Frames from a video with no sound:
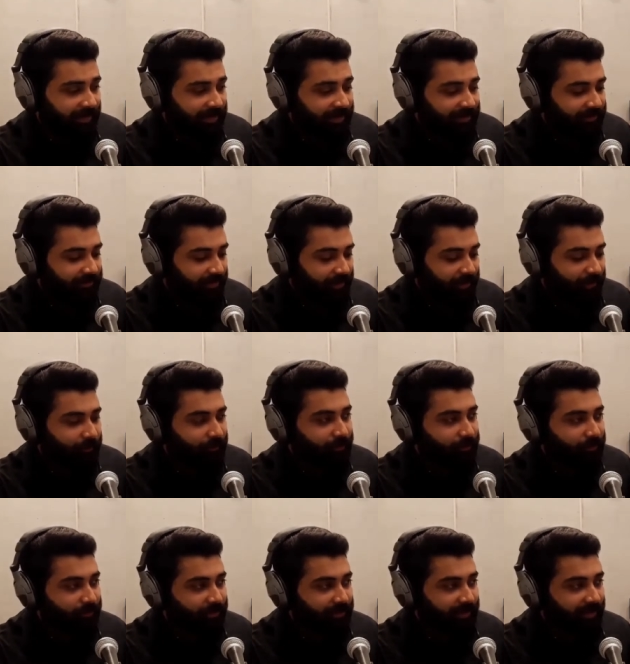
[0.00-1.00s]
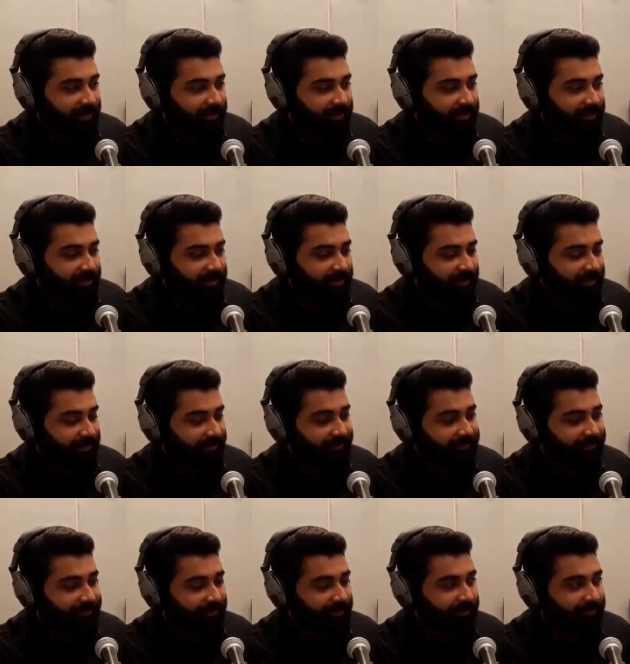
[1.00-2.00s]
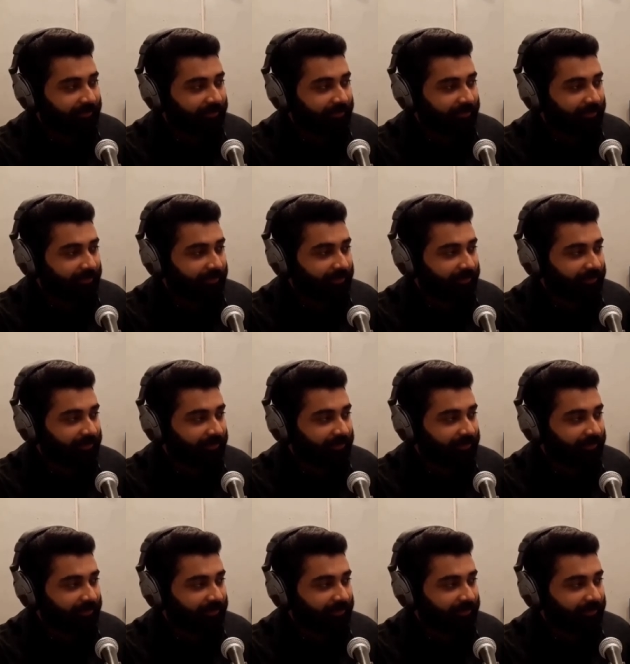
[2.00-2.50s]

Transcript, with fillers: सारा उसने मुझे गाइड किया कि इस तरह से